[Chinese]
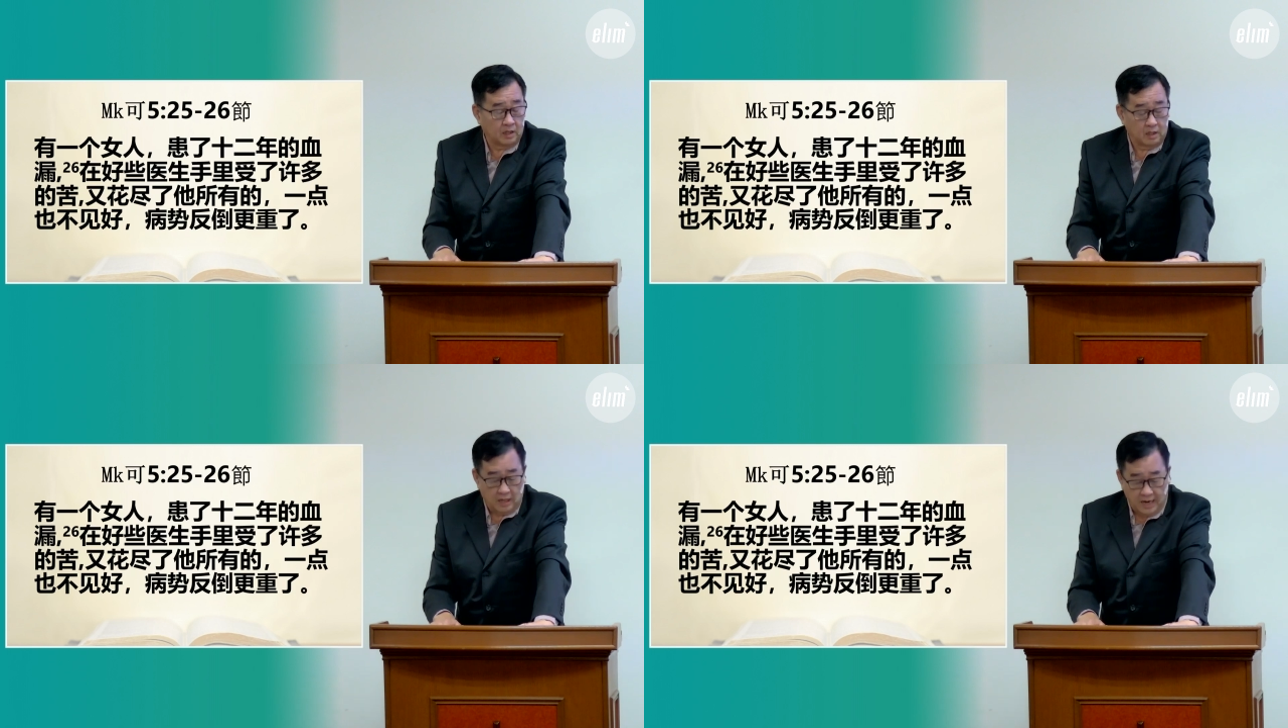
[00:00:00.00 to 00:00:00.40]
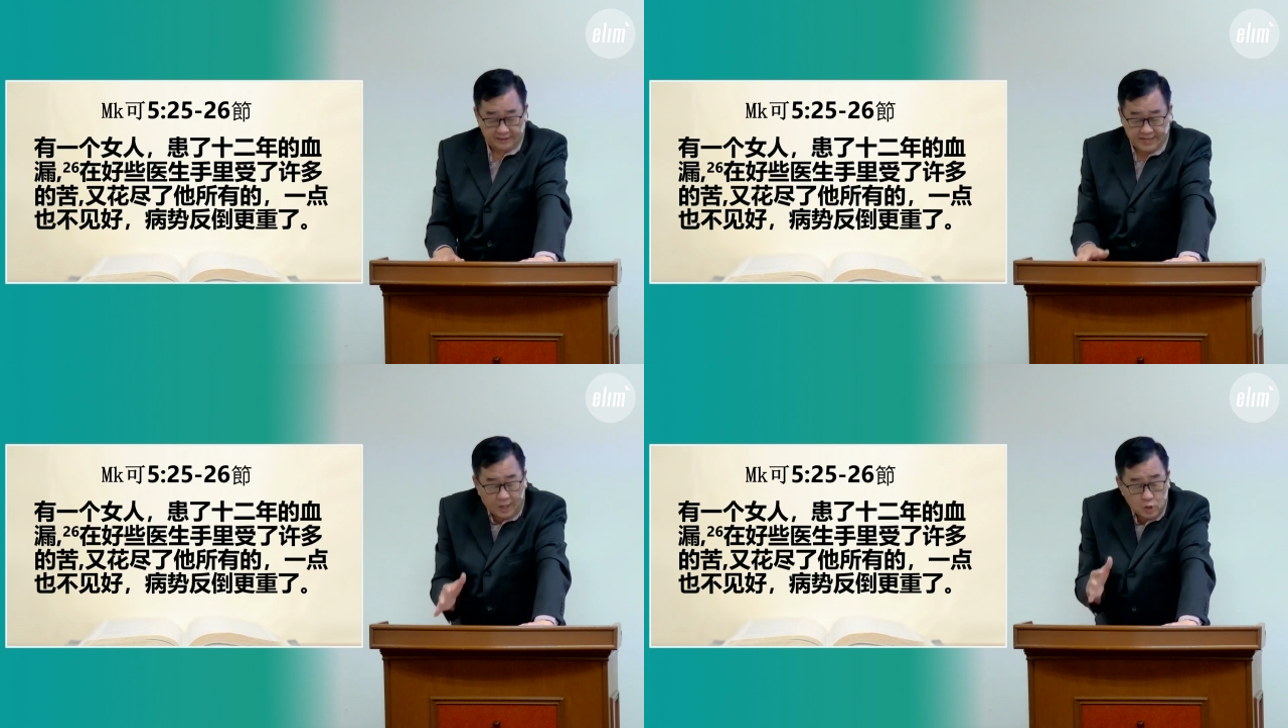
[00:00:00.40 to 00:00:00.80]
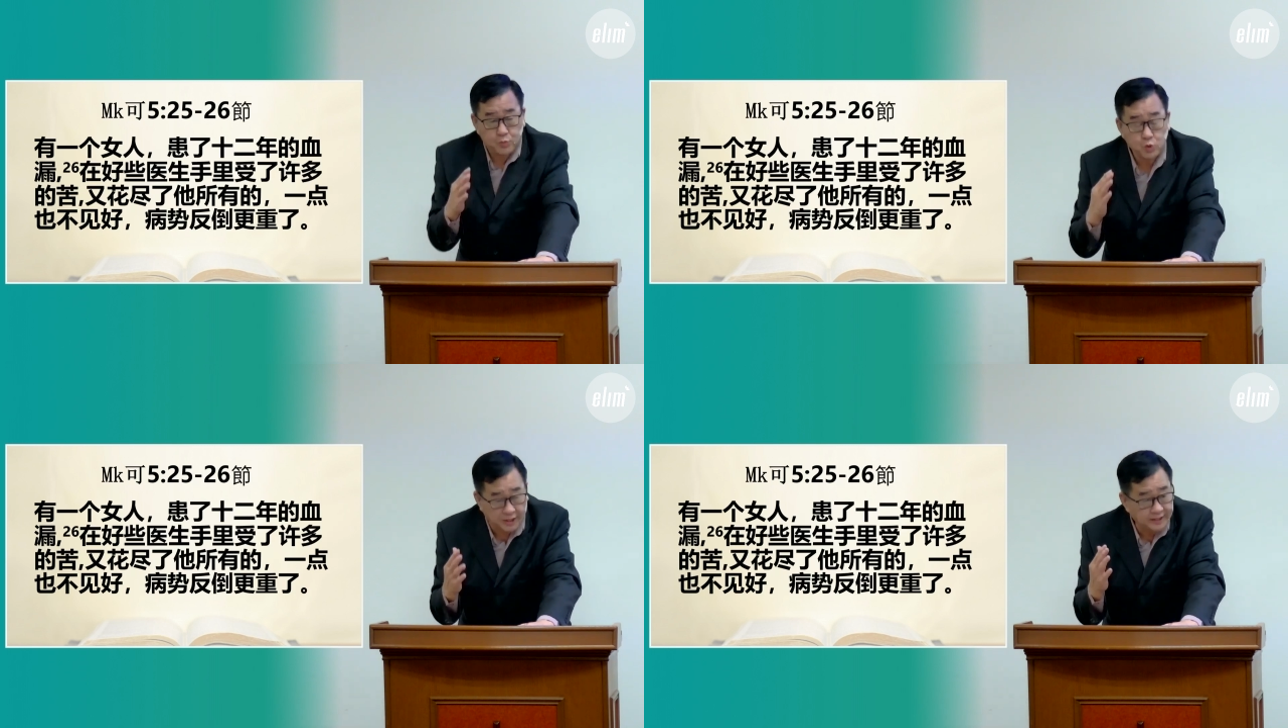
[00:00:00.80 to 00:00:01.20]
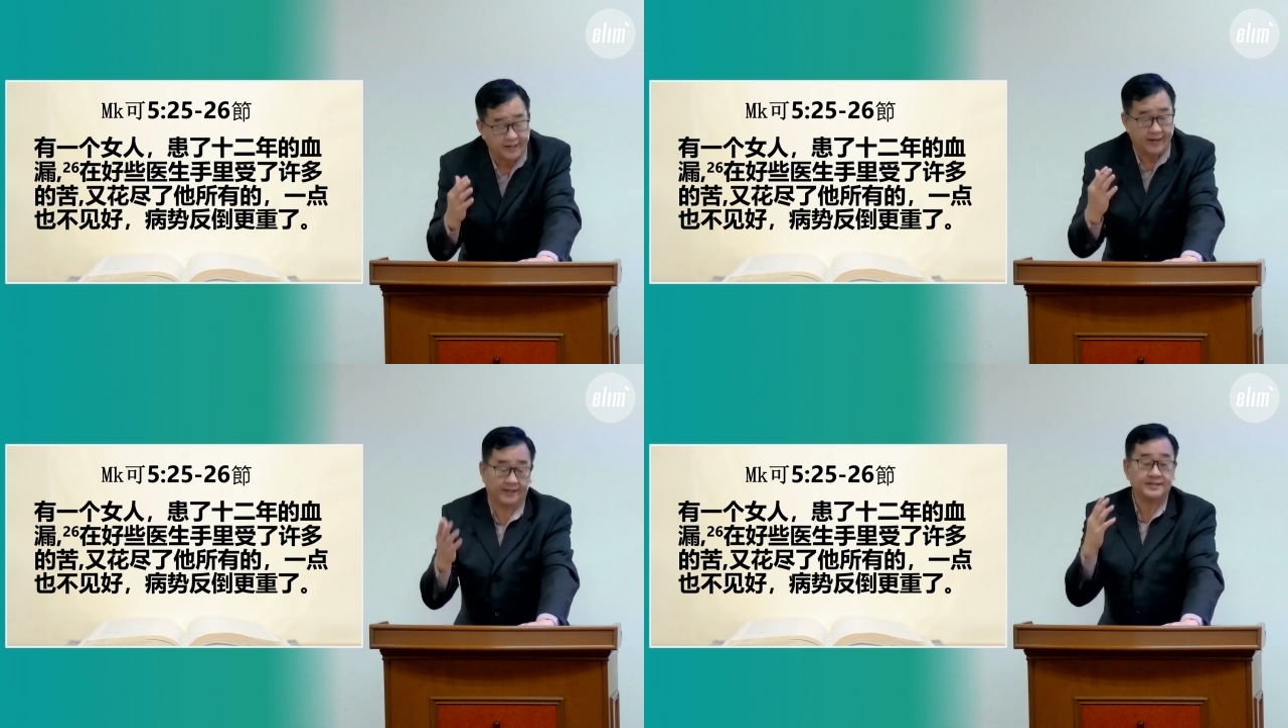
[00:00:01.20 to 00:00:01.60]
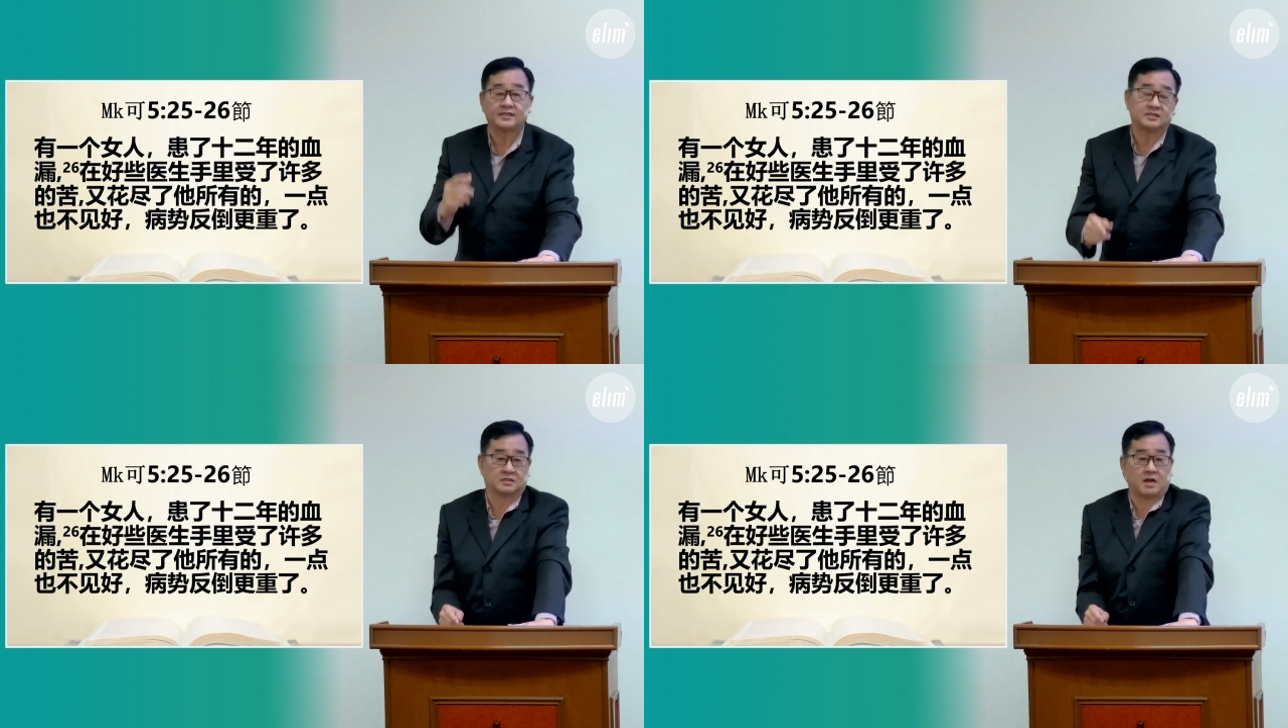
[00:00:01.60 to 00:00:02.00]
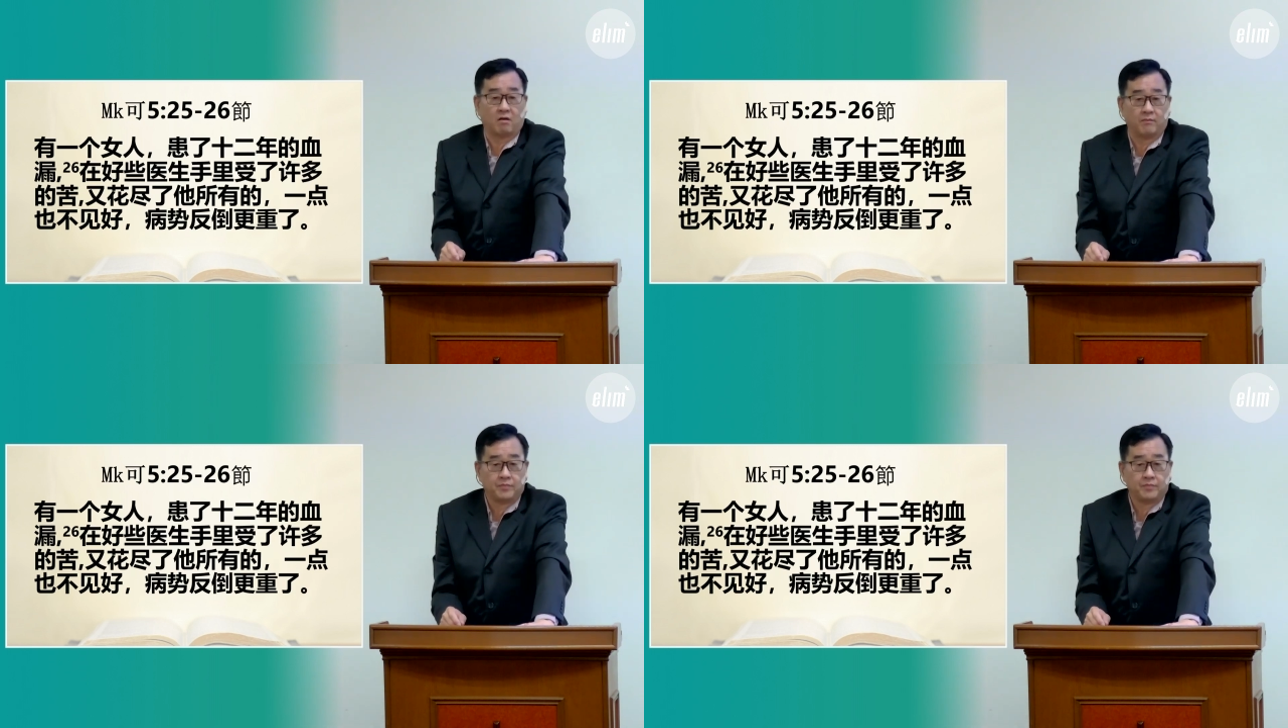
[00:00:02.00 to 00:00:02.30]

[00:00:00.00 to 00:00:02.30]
啊，她又不可以给人家知道，